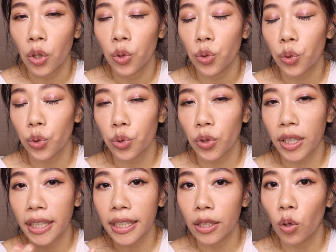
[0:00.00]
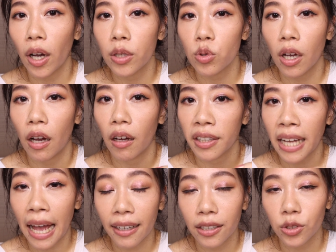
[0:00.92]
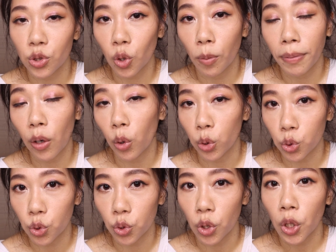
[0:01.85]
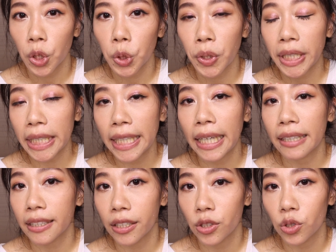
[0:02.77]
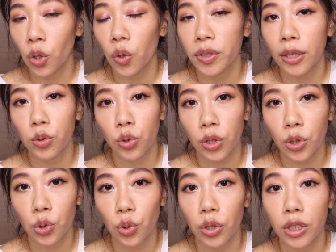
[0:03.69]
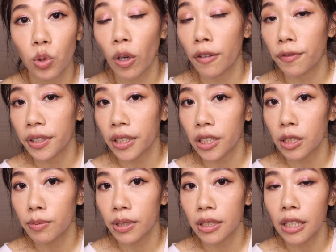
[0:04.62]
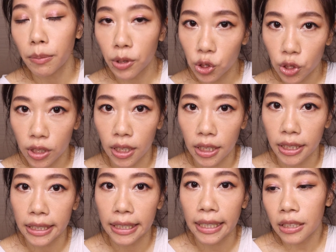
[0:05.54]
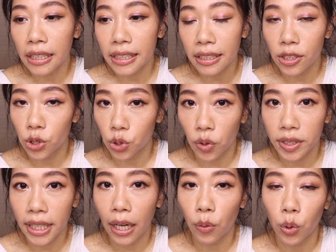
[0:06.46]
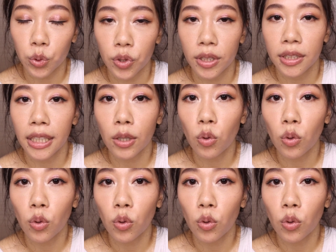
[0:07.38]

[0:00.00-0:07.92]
如果说可以的话，最好拿个试用包回去，用个一两天之后再决定说这款粉底是不是那么适合你。那这样子使用下来，我觉得这一